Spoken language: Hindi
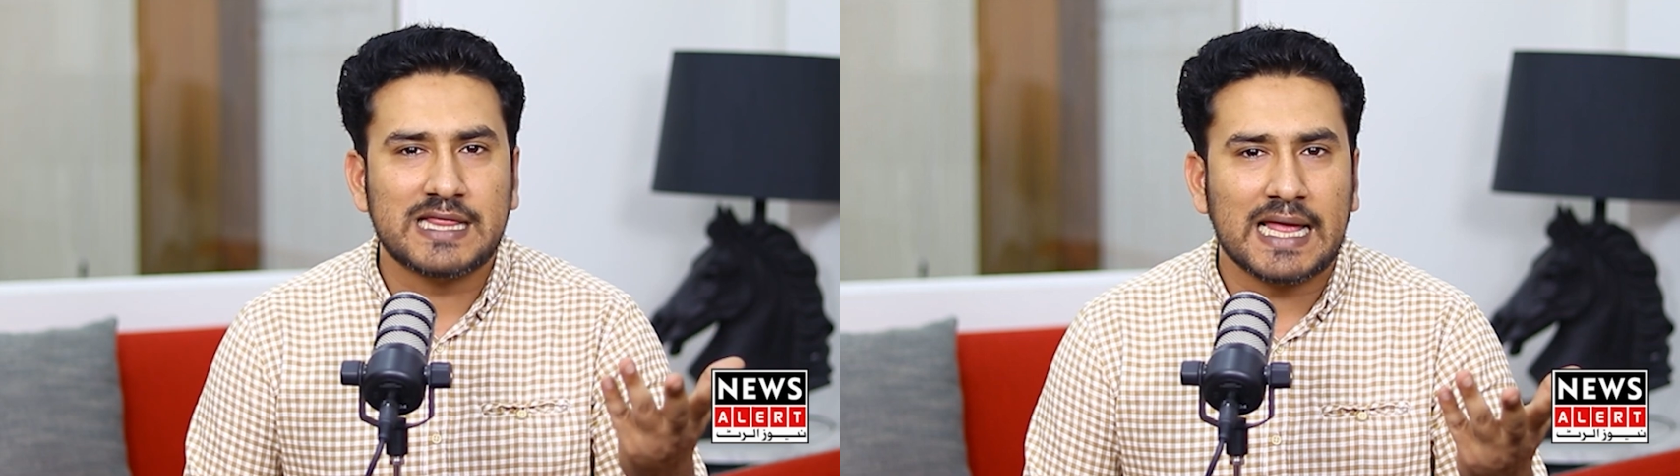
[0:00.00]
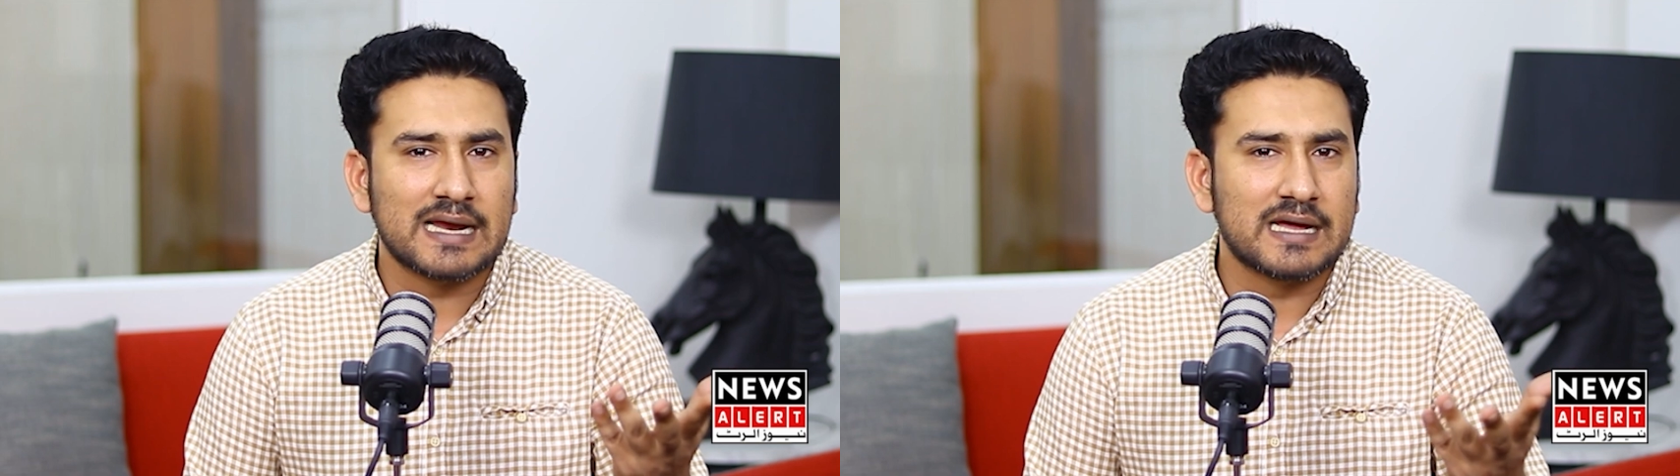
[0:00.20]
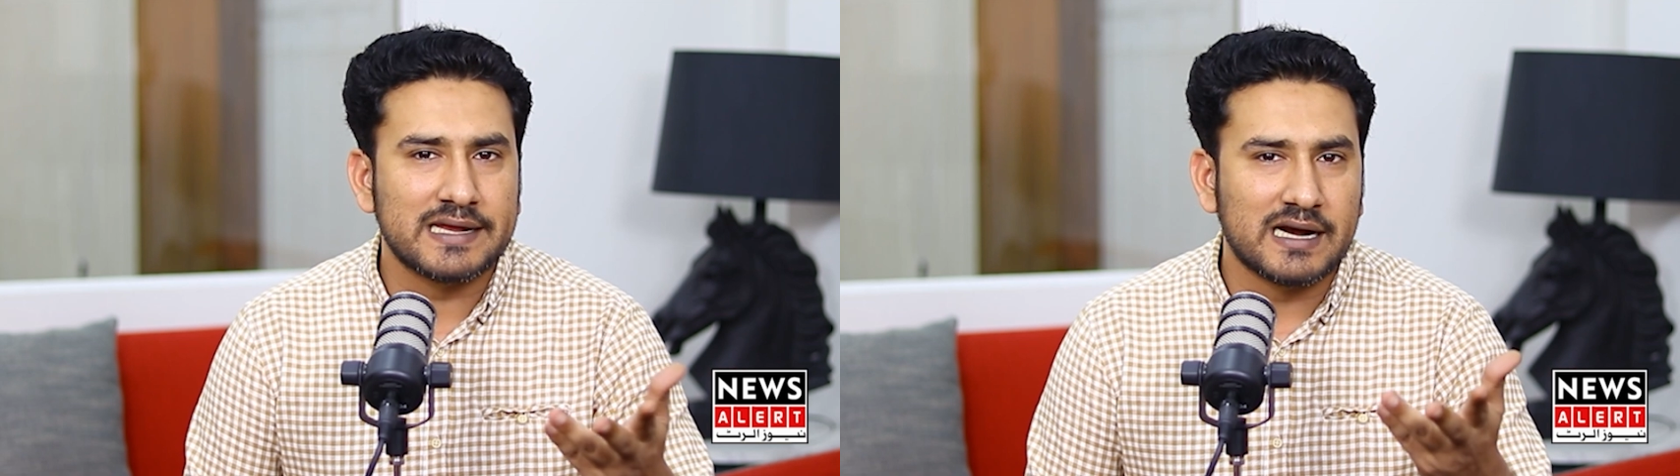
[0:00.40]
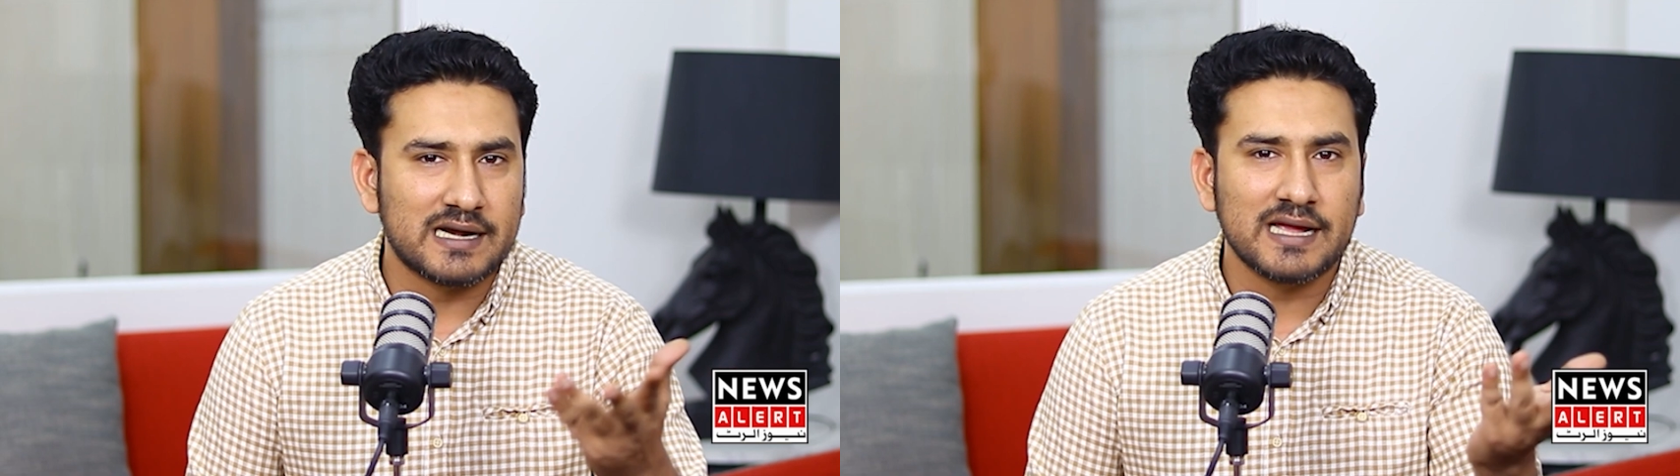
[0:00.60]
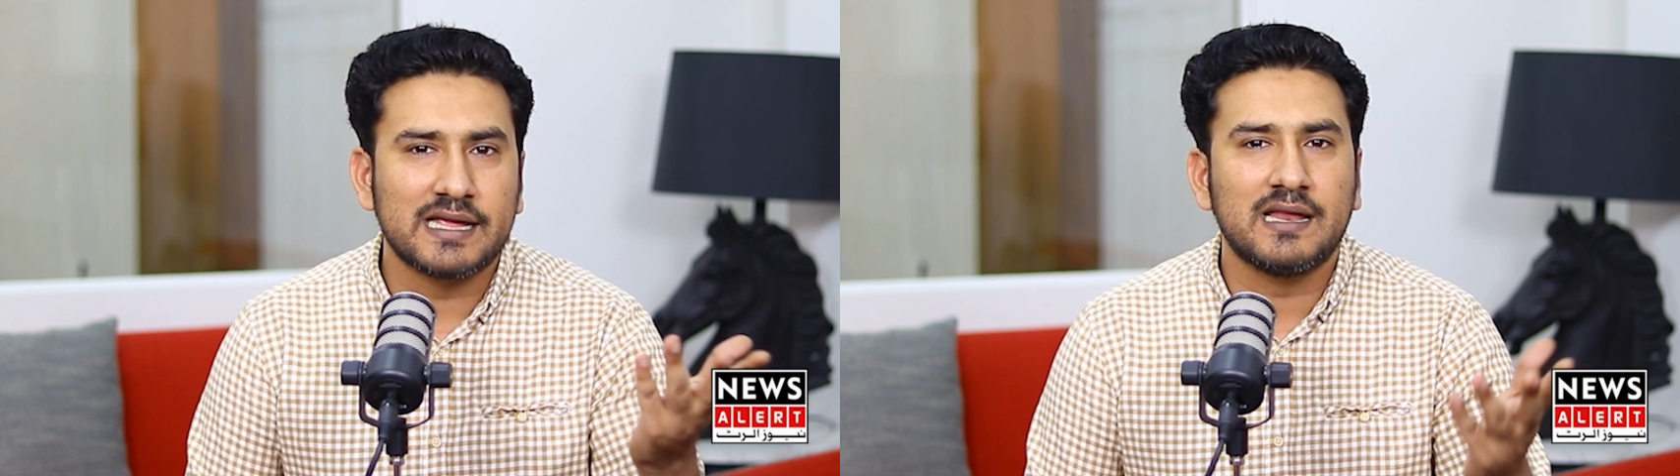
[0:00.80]
में तैर कर या
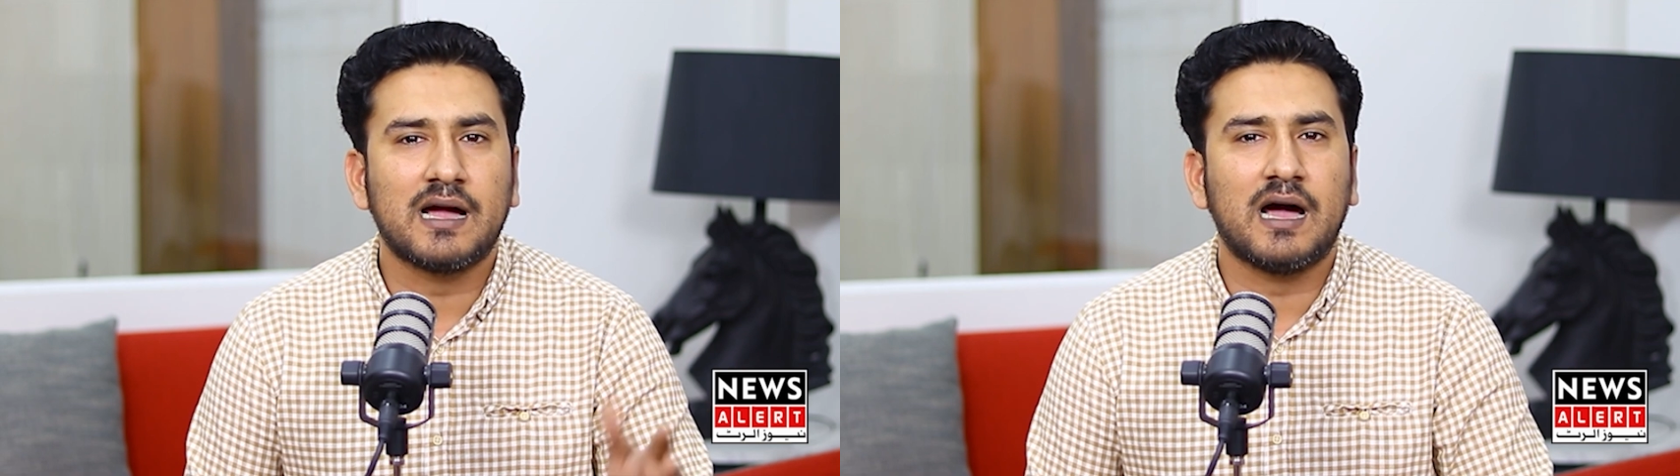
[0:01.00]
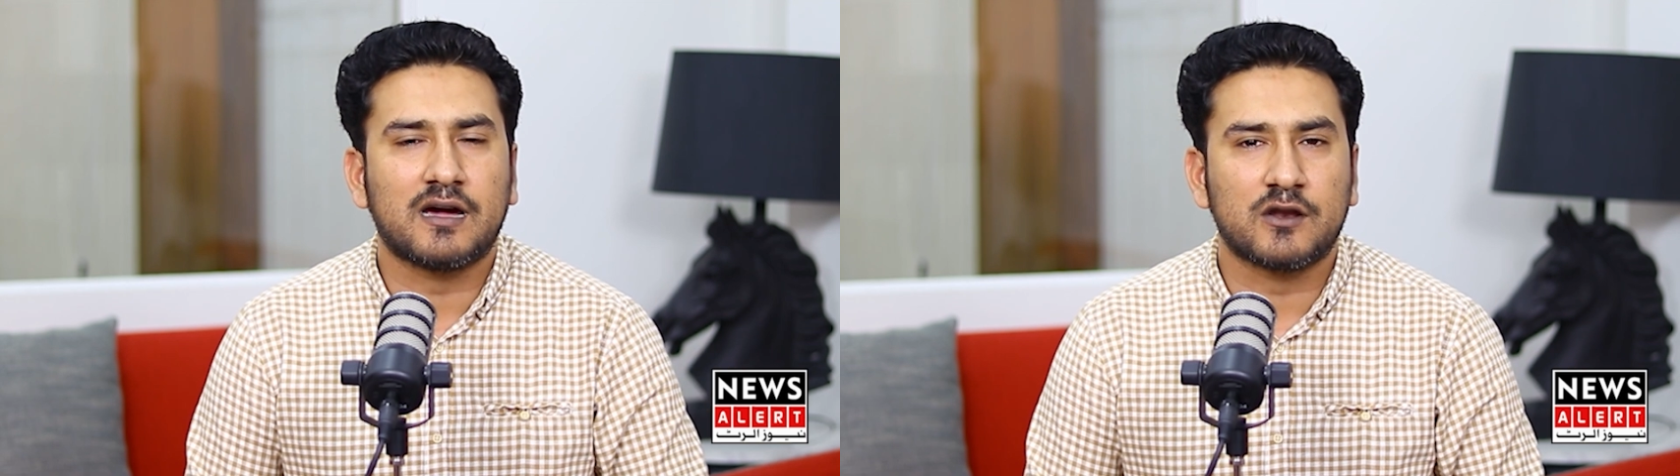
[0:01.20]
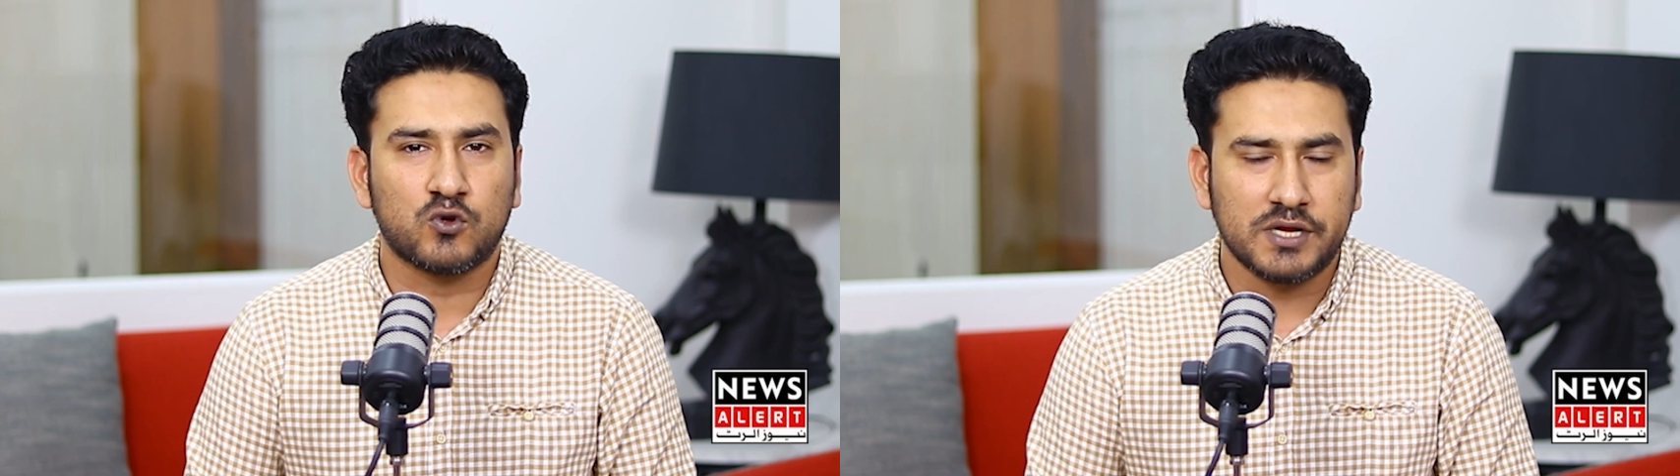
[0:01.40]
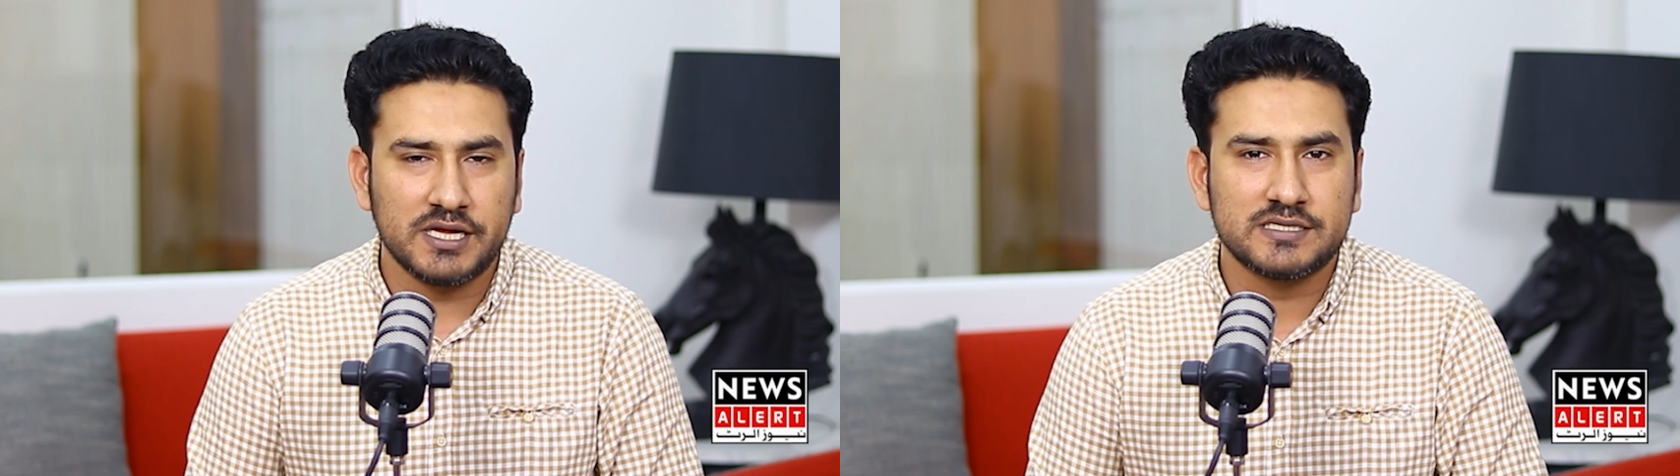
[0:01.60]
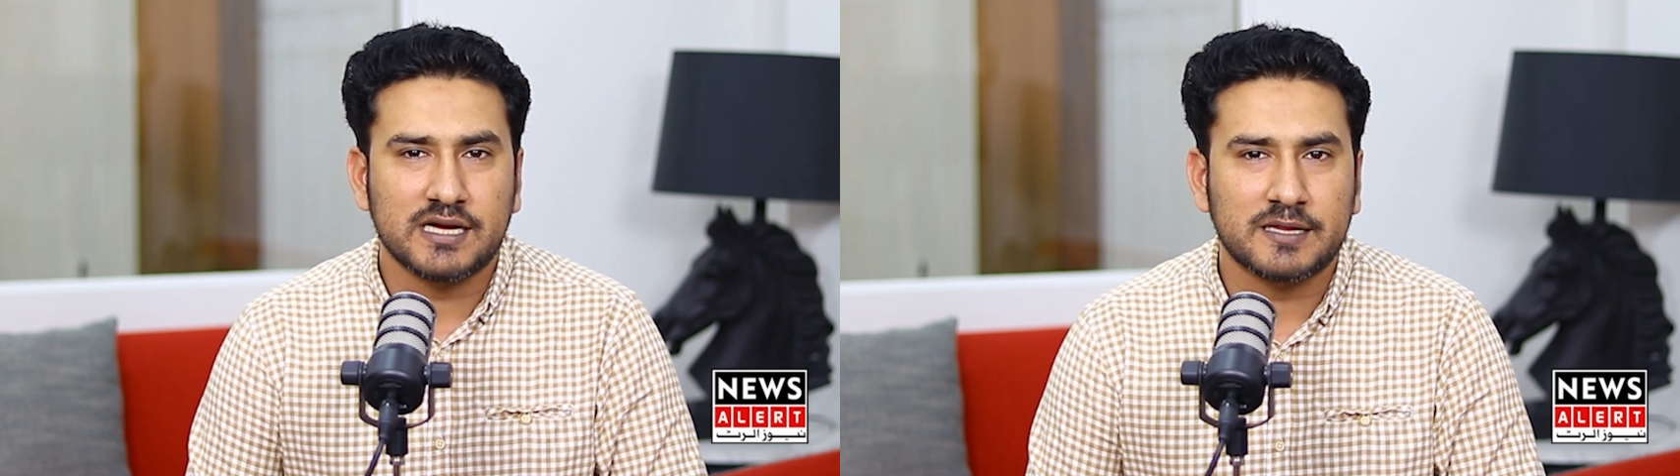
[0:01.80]
डंकी लगा कर तो
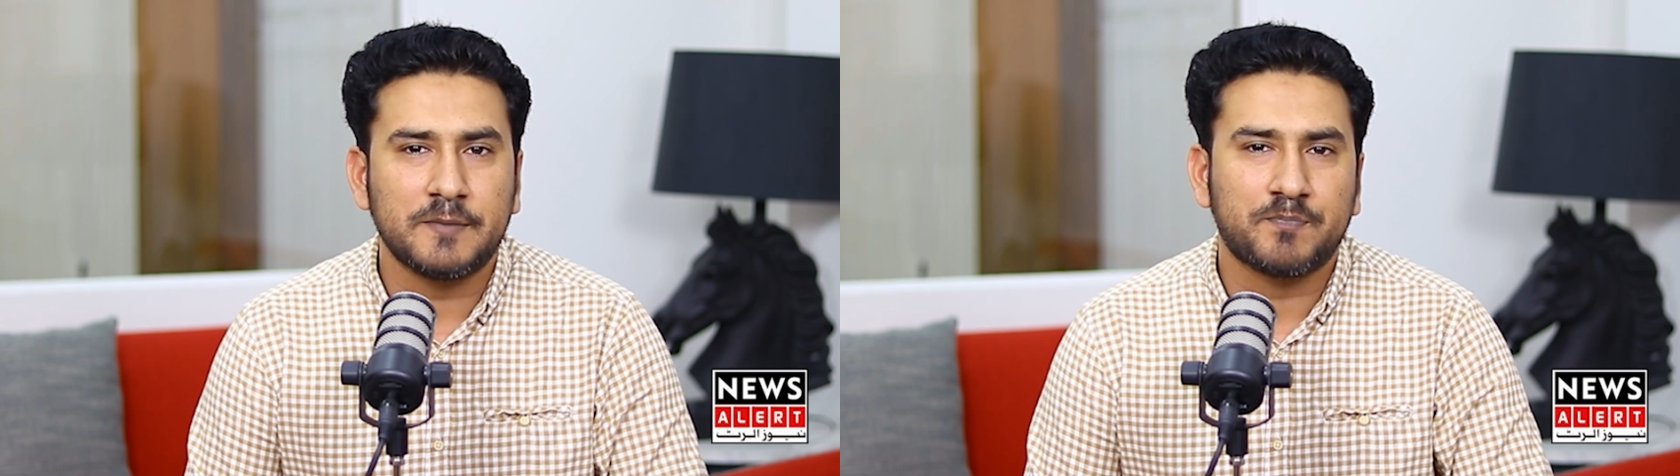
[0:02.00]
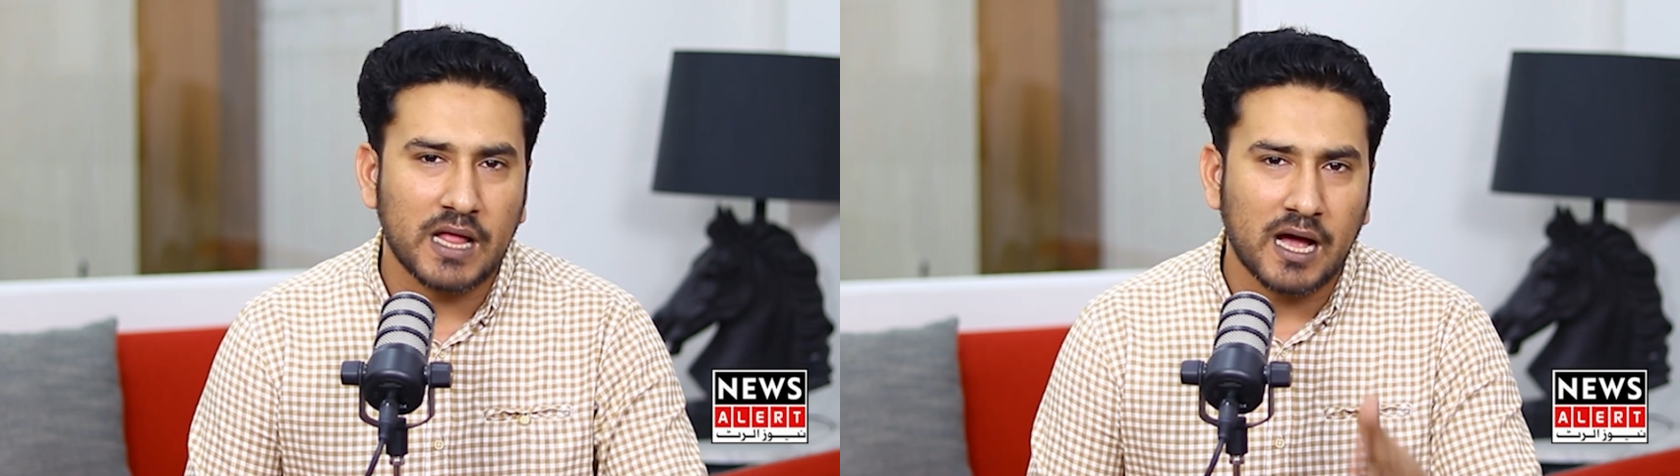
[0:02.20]
नहीं जाते